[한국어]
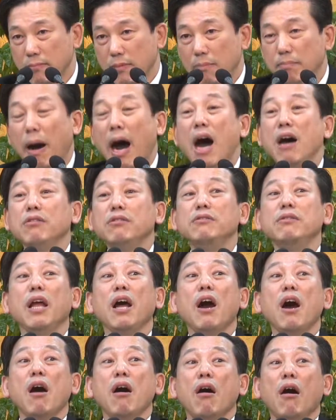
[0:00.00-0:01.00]
말은
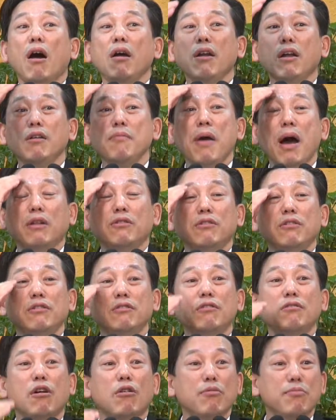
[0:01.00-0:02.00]
내가 하나님의
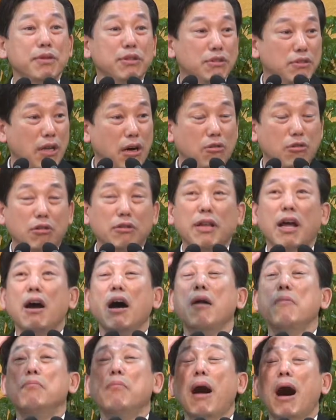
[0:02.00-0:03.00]
아들이라고 믿는다고 그러고
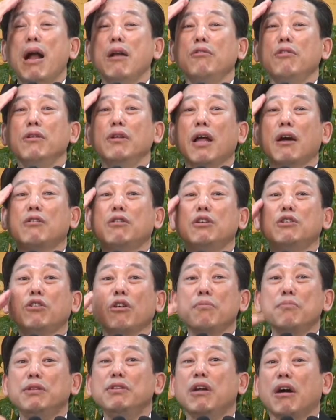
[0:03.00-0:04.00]
내가 말로는
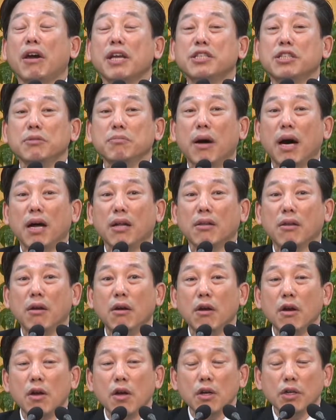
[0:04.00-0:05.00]
그리스도를 믿는다고 했지만
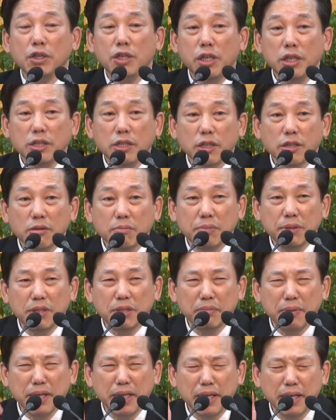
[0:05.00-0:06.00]
실제로
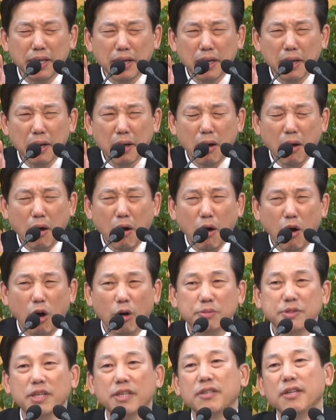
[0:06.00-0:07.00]
믿음이
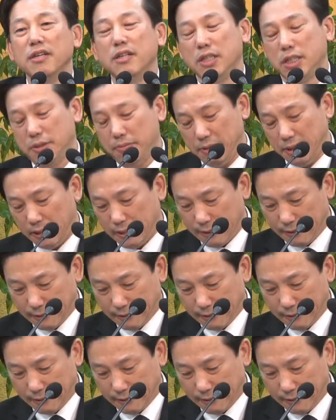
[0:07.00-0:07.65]
없었던 것입니다.